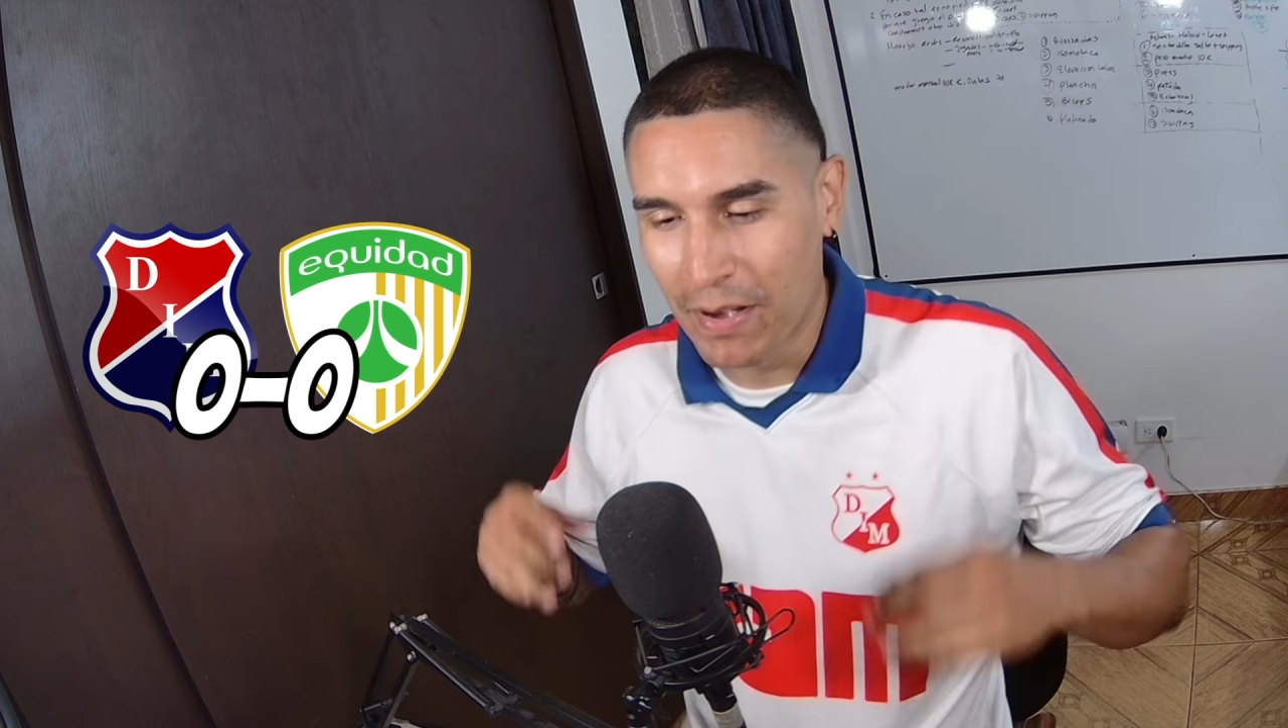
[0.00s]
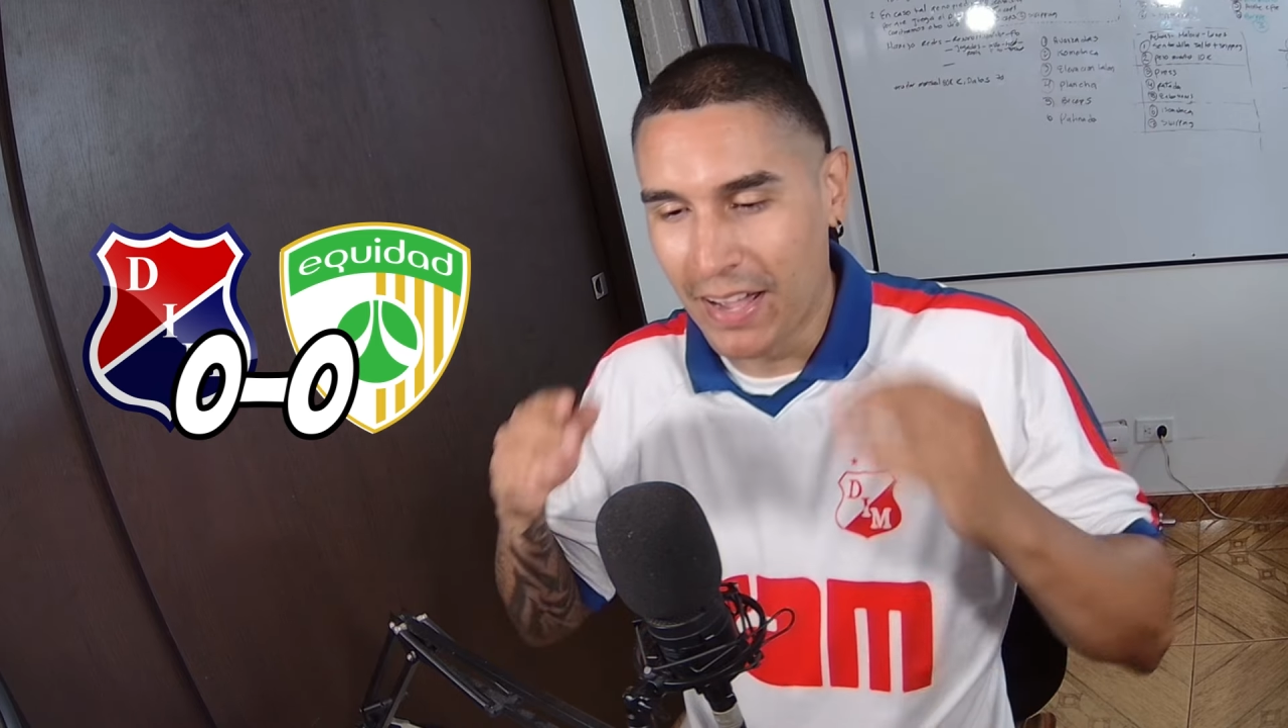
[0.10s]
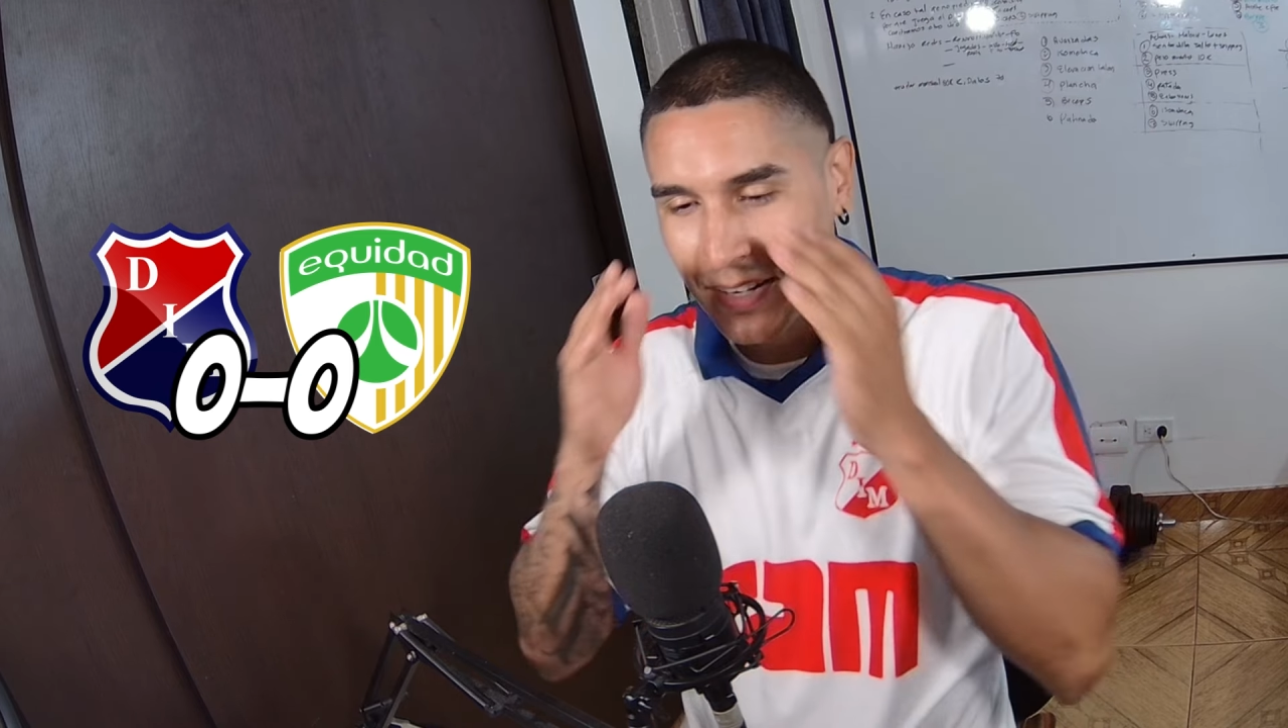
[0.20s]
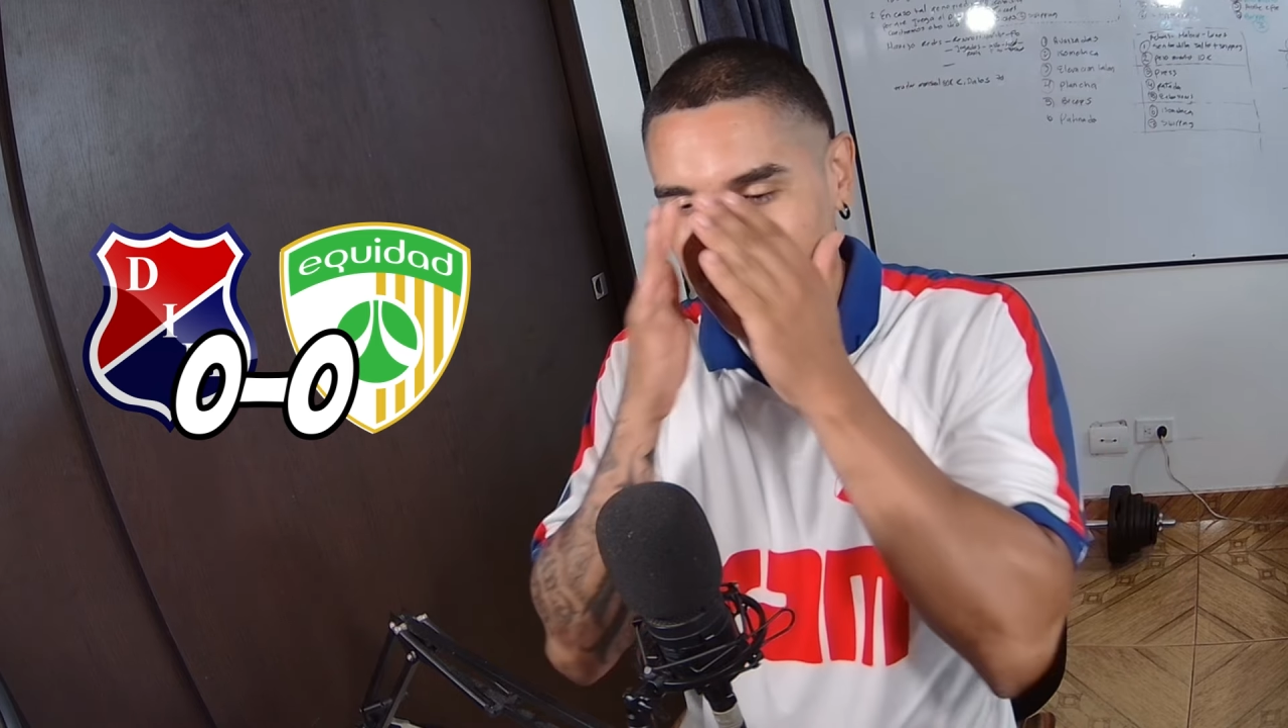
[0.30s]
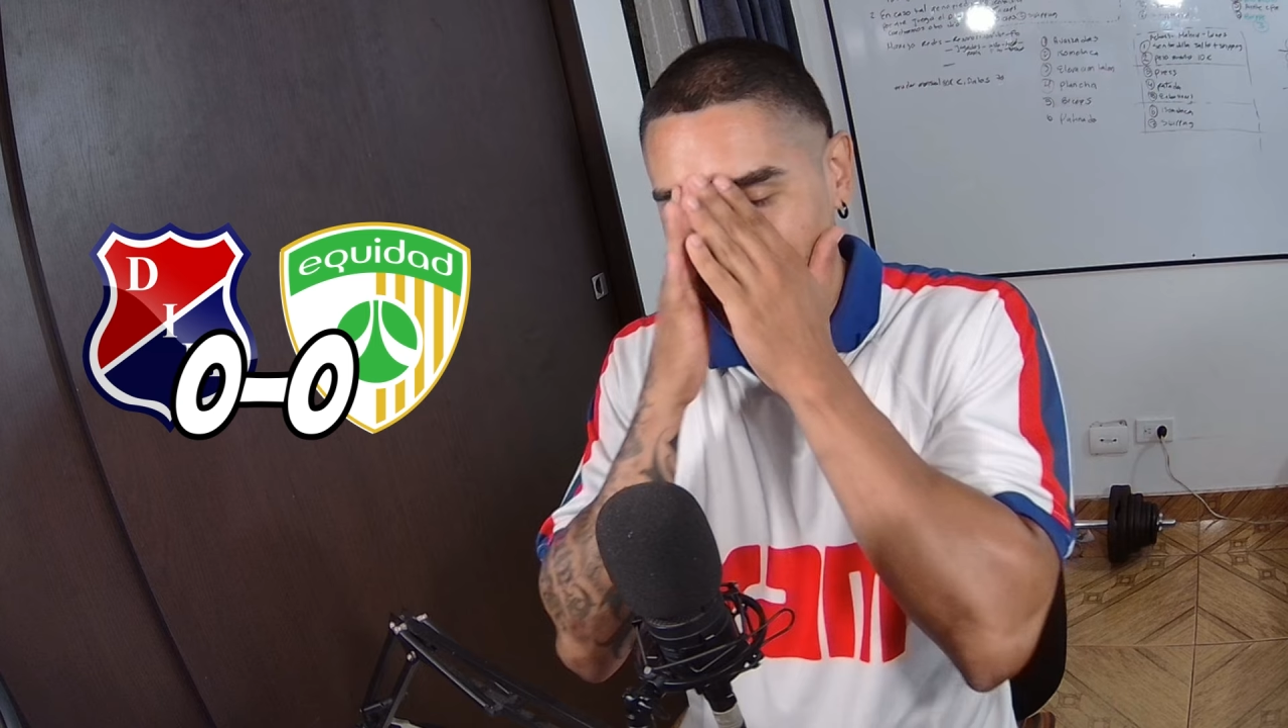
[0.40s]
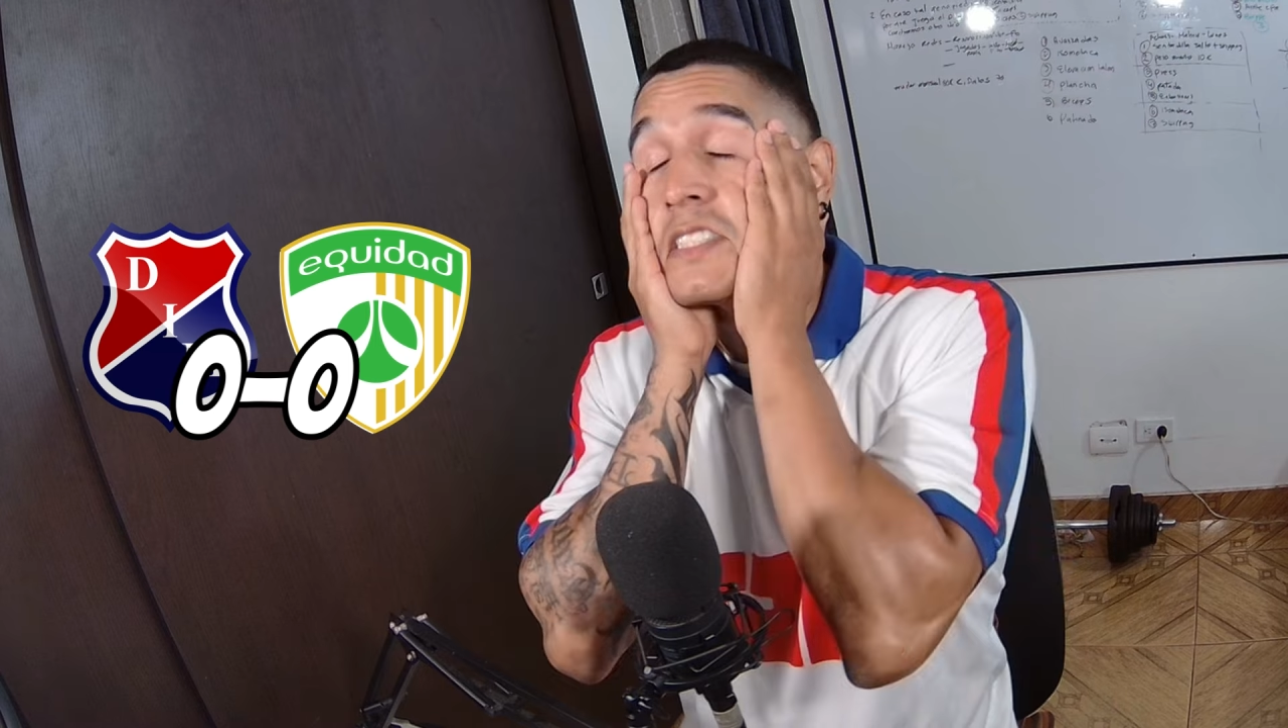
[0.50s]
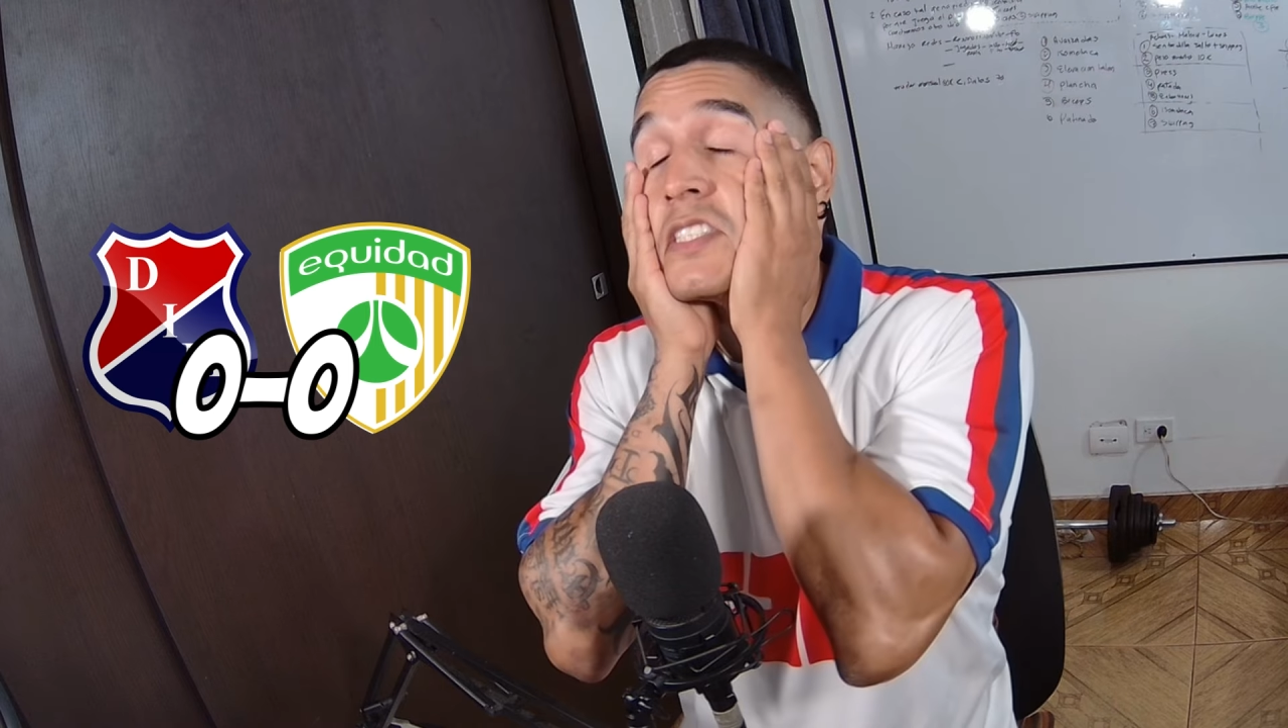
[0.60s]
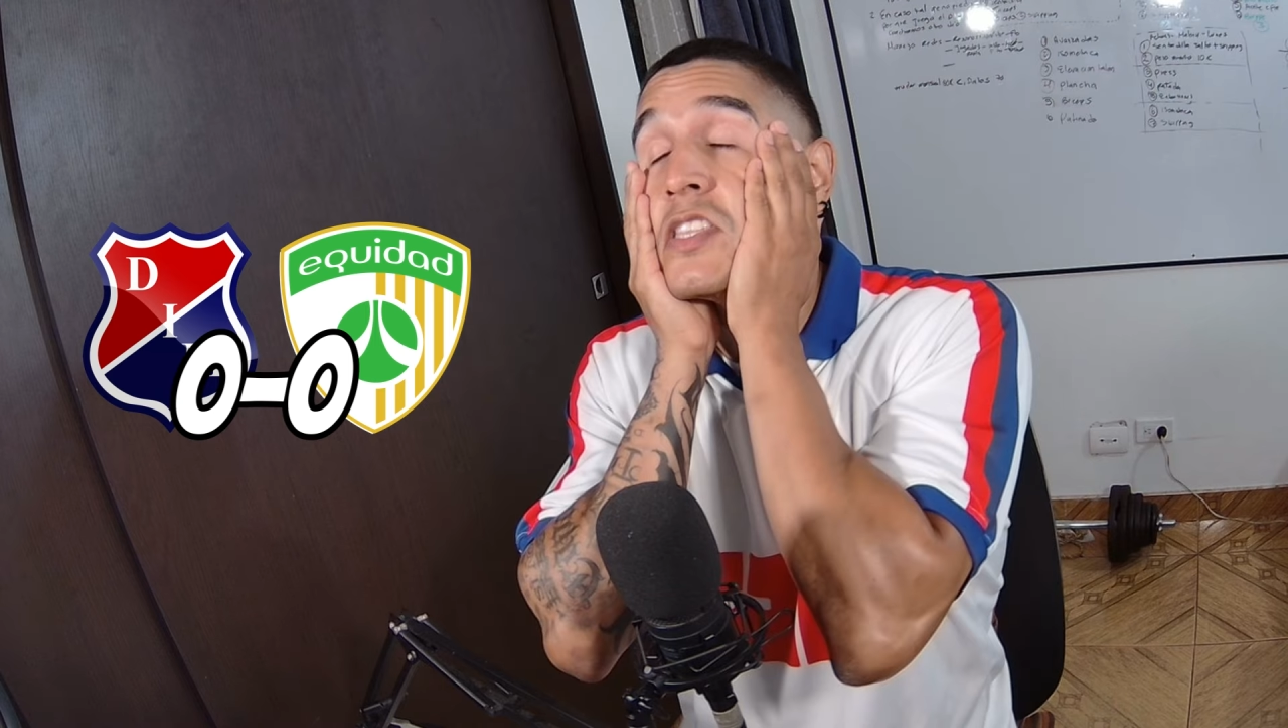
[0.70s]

parce.